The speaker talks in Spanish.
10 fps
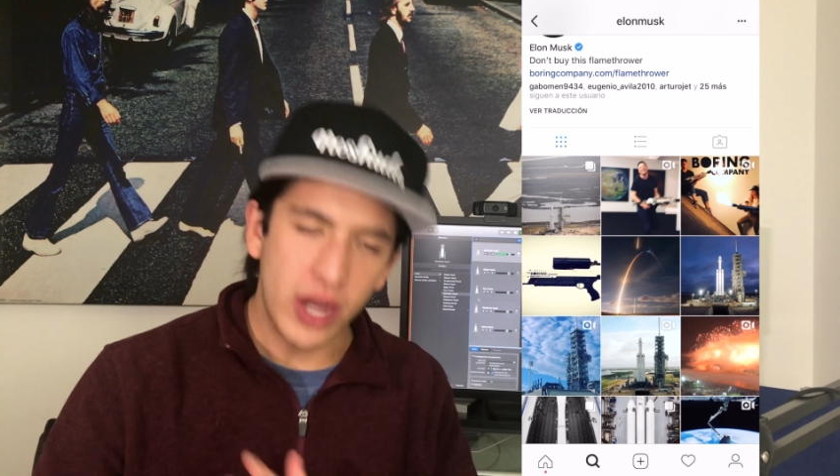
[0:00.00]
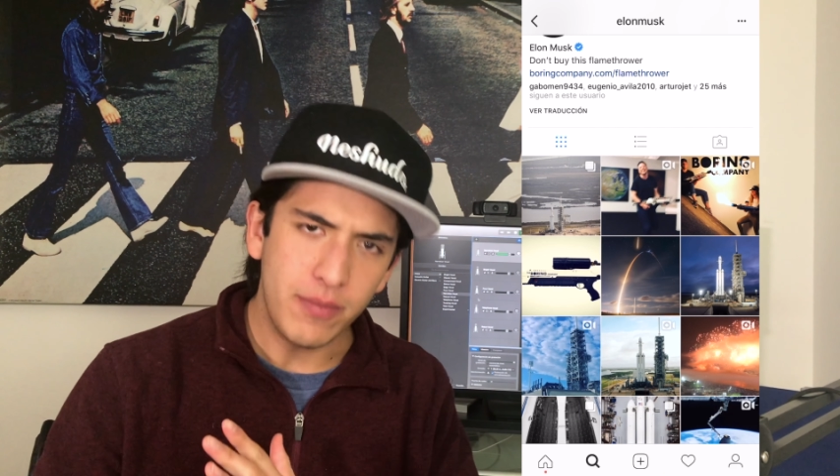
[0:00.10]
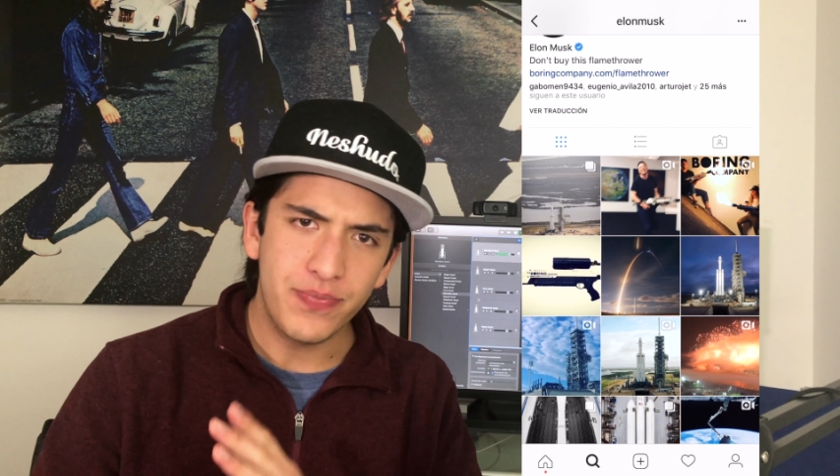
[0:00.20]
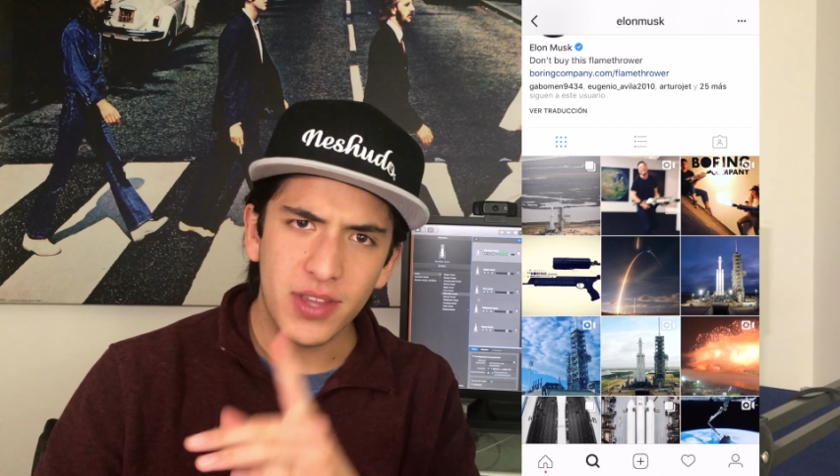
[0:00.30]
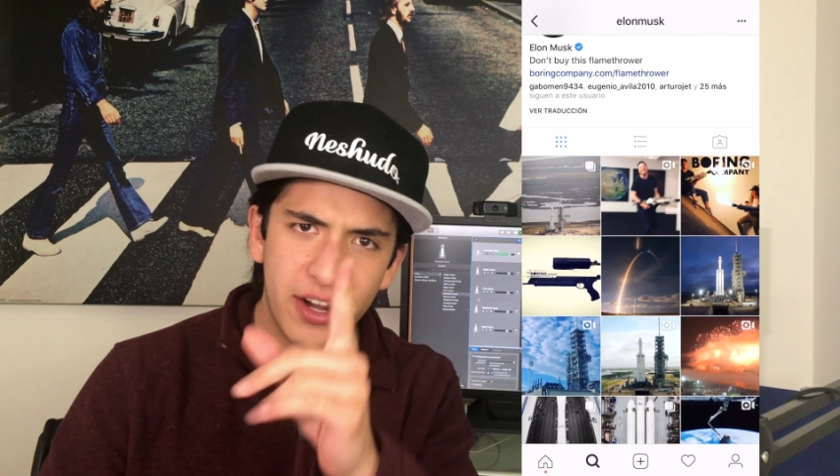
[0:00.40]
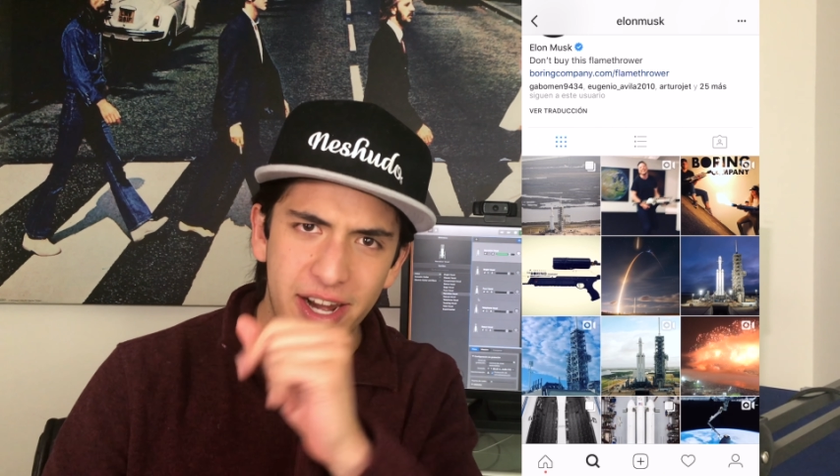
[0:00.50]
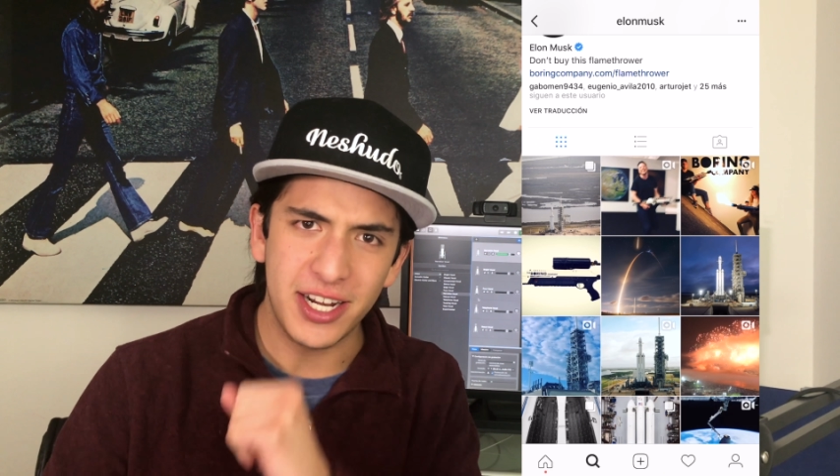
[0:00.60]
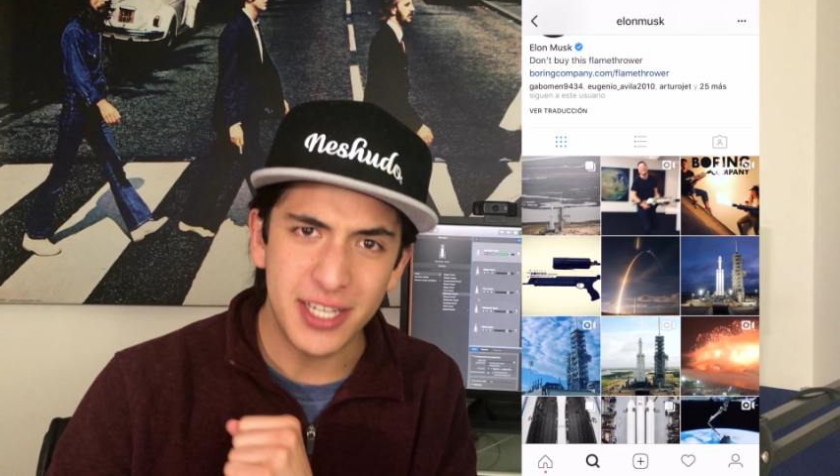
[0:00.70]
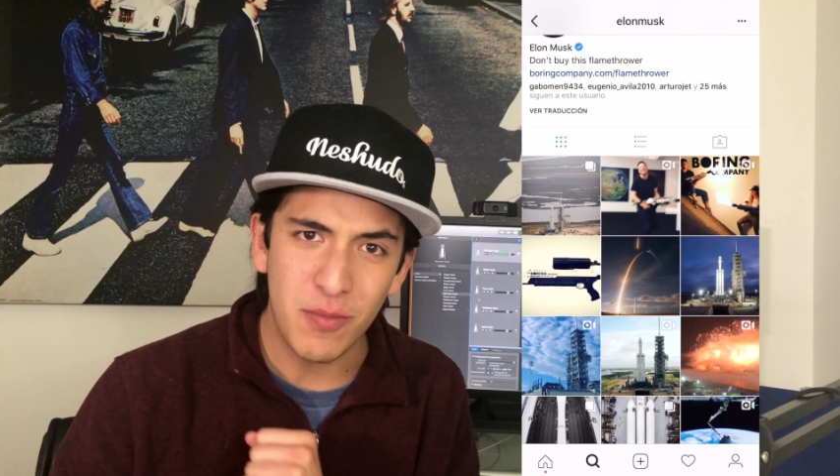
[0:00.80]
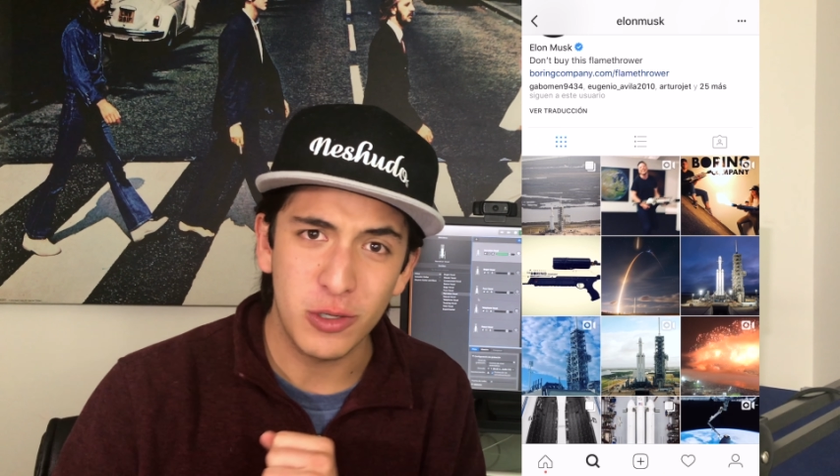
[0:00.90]
ok,
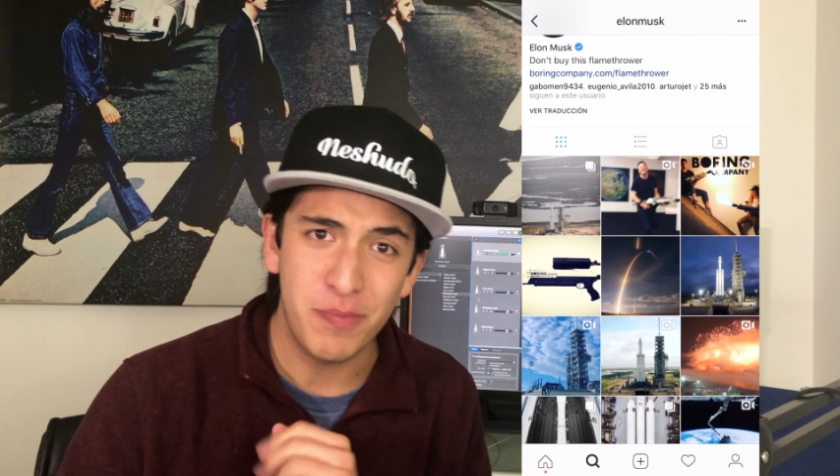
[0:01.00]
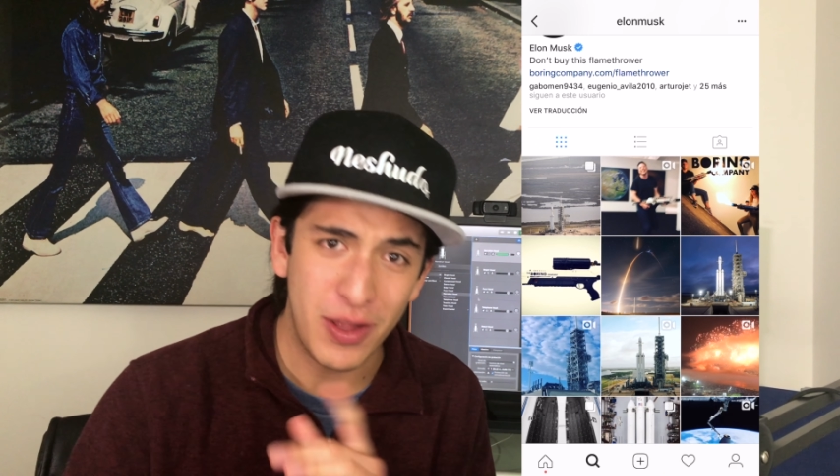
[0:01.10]
regresemos,